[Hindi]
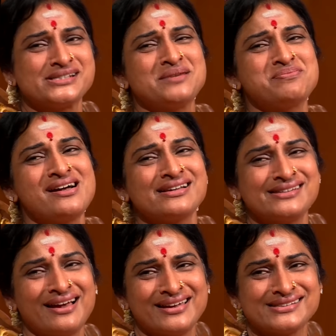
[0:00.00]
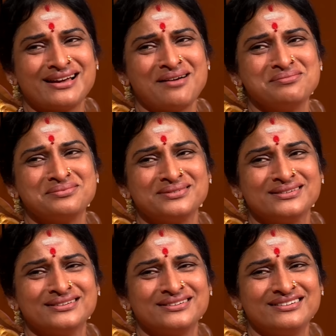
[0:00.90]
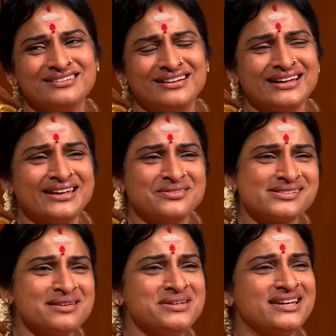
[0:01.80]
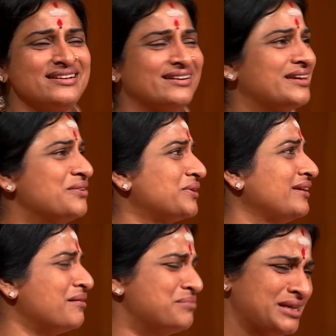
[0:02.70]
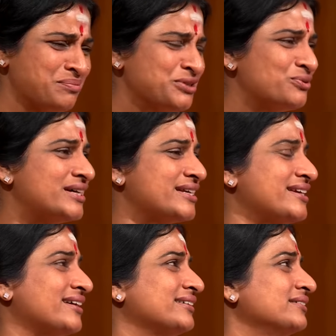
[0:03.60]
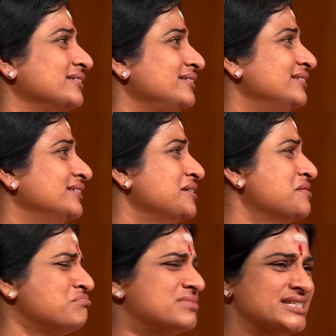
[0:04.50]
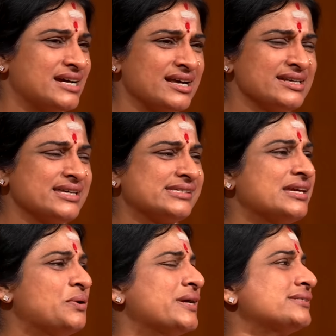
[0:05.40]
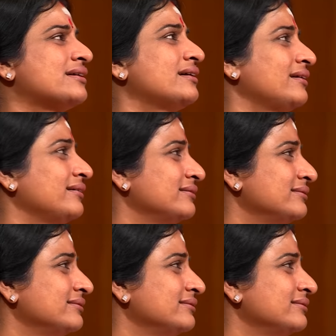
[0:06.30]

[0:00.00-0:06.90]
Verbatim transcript: मज़हब कहाँ से आया साहब लड़की तो सभी की लड़की होती है मेरे भी दो लड़कियाँ हैं मजाल किसकी को ऐसा करे